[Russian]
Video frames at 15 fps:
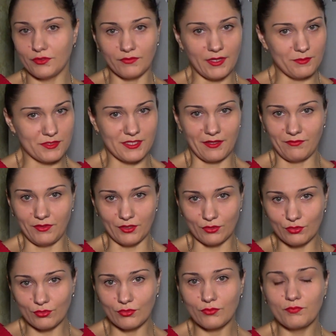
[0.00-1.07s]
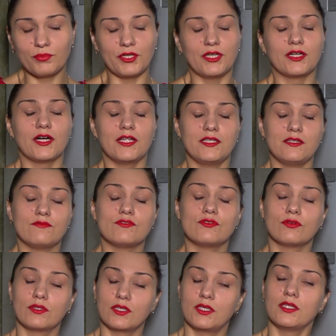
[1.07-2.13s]
и вам советую, переходить
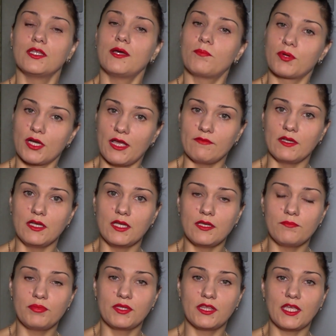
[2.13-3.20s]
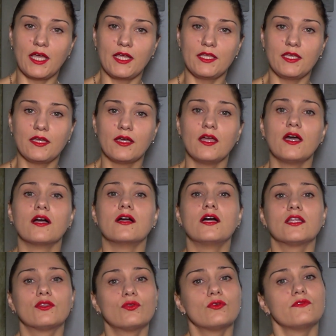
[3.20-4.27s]
все-таки на правильное питание,
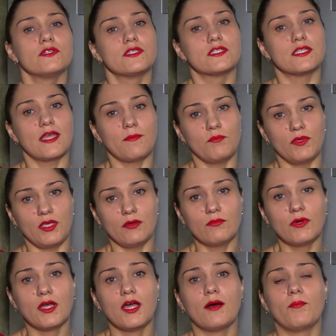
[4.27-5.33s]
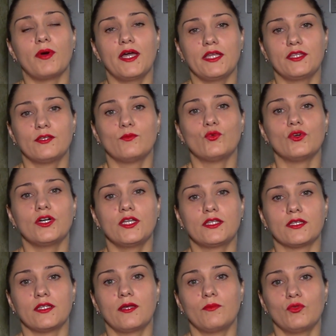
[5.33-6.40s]
готовить самим, поэтому
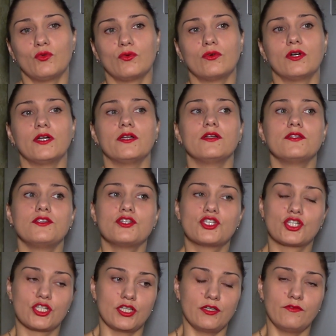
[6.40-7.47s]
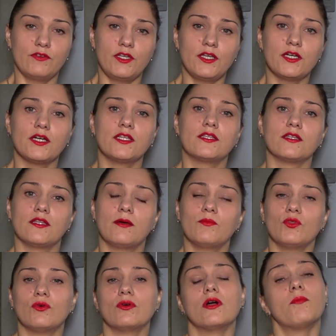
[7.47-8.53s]
это намного дешевле, это
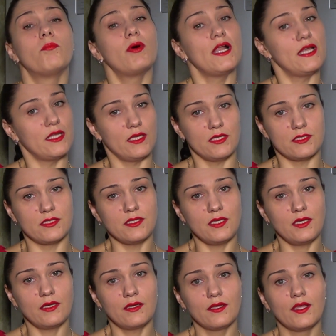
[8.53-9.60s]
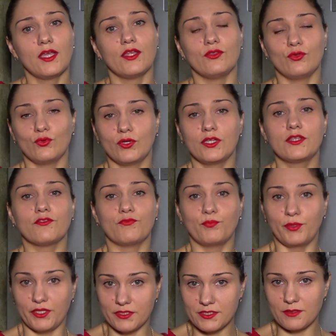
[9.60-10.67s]
намного полезнее, но это в
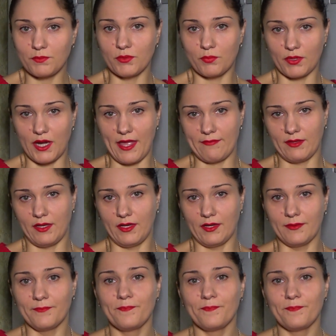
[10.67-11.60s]
принципе правильно.